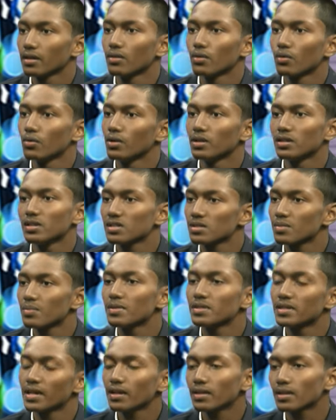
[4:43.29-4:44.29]
ओल्ड ये सब
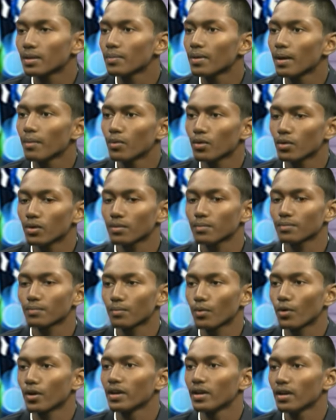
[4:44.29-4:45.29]
में जाएंगे तभी आप लोग का
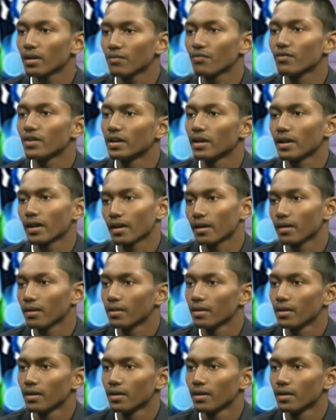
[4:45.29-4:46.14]
बॉडी फिट रहेगा